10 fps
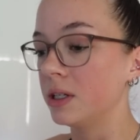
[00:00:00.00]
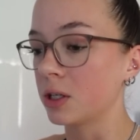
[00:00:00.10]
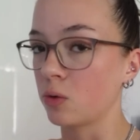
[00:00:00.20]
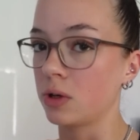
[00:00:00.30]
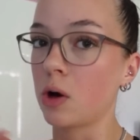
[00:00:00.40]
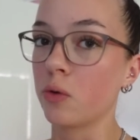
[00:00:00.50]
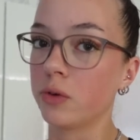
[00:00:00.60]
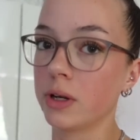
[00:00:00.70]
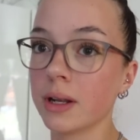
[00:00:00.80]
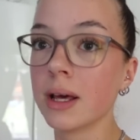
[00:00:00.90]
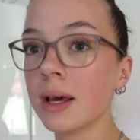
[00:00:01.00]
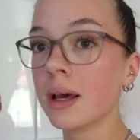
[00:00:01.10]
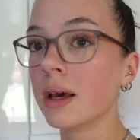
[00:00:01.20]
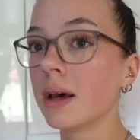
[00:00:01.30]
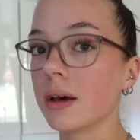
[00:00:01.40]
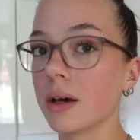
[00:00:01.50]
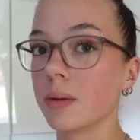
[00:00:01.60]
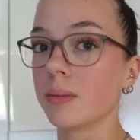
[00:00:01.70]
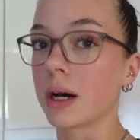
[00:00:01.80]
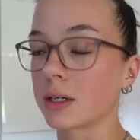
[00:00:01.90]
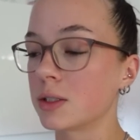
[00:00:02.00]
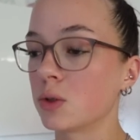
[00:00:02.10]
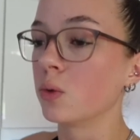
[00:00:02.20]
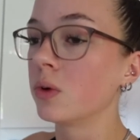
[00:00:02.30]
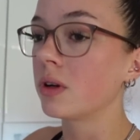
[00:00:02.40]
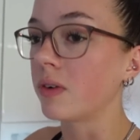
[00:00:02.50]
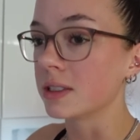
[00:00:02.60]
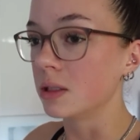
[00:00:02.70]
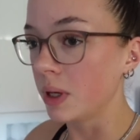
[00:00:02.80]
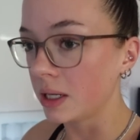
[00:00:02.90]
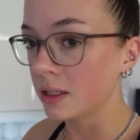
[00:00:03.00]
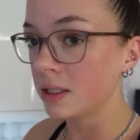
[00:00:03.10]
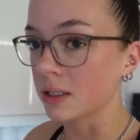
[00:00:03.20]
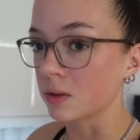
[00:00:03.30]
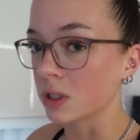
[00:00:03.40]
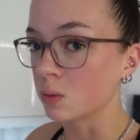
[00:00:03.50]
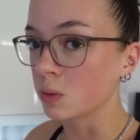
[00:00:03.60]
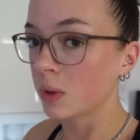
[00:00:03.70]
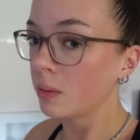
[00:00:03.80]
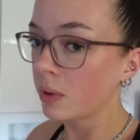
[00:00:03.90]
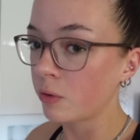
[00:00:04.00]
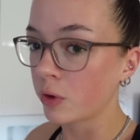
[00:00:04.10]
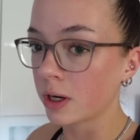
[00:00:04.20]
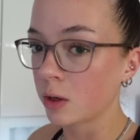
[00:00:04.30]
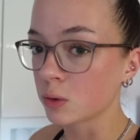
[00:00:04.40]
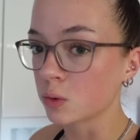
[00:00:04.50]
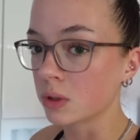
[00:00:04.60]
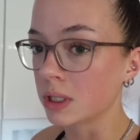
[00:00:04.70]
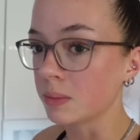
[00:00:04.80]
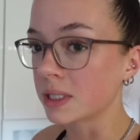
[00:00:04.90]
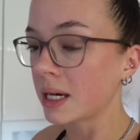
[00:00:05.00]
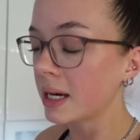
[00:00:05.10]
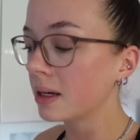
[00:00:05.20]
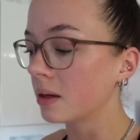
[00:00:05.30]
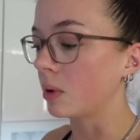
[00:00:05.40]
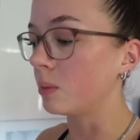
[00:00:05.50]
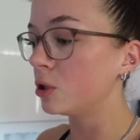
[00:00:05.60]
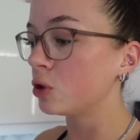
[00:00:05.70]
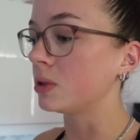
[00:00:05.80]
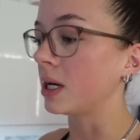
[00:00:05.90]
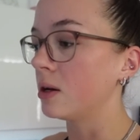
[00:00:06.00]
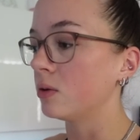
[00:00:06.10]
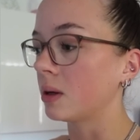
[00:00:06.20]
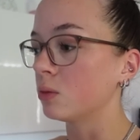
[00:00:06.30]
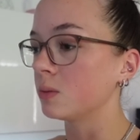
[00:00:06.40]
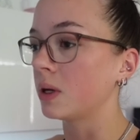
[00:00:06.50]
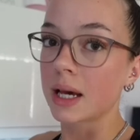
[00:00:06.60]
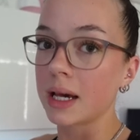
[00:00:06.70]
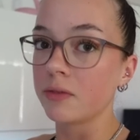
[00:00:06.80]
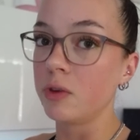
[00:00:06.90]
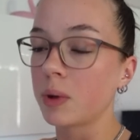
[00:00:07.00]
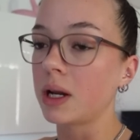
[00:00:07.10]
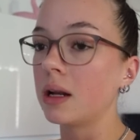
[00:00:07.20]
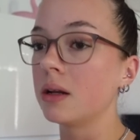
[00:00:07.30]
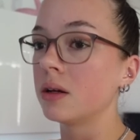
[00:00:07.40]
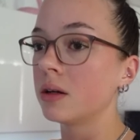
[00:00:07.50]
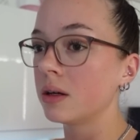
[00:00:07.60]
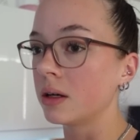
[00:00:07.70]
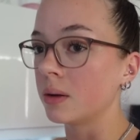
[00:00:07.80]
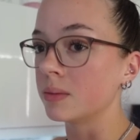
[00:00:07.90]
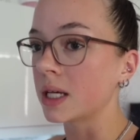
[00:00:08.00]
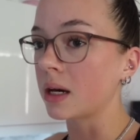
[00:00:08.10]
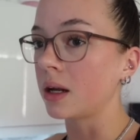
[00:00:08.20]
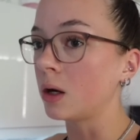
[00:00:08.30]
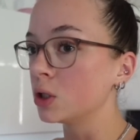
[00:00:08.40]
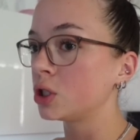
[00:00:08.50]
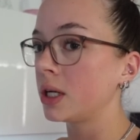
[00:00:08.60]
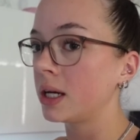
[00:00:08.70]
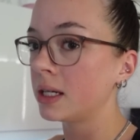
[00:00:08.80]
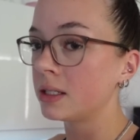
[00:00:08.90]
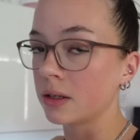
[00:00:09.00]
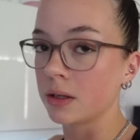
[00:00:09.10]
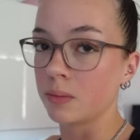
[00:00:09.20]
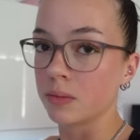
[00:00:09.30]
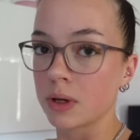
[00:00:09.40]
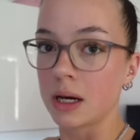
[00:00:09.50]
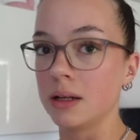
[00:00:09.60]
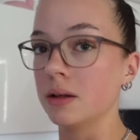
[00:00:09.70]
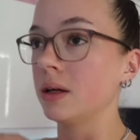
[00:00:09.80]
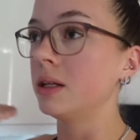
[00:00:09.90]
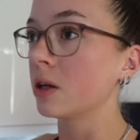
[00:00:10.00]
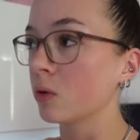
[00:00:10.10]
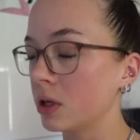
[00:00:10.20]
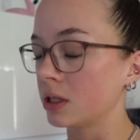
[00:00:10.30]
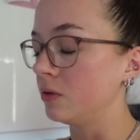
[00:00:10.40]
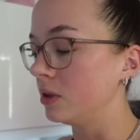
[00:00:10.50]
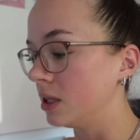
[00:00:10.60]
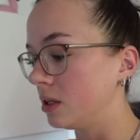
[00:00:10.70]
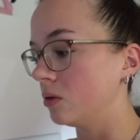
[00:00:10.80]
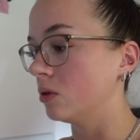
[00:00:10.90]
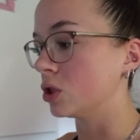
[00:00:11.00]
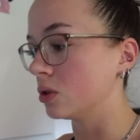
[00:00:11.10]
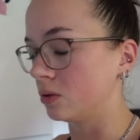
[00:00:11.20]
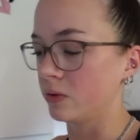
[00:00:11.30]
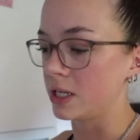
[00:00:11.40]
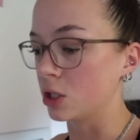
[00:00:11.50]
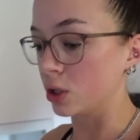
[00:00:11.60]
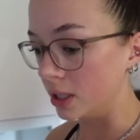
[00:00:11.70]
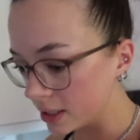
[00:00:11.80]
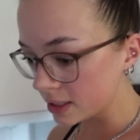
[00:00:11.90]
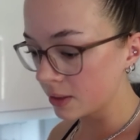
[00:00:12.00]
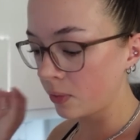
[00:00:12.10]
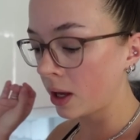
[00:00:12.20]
Hintergrund laufenden ähm, Aktion quasi beendet. Also das muss man immer vor der Klausur dem zeigen, immer Bildschirm teilen. Dann muss man zeigen, wie man alle ähm, Sachen ausstellt, ähm, alle Hintergrundaktivitäten und so weiter schließt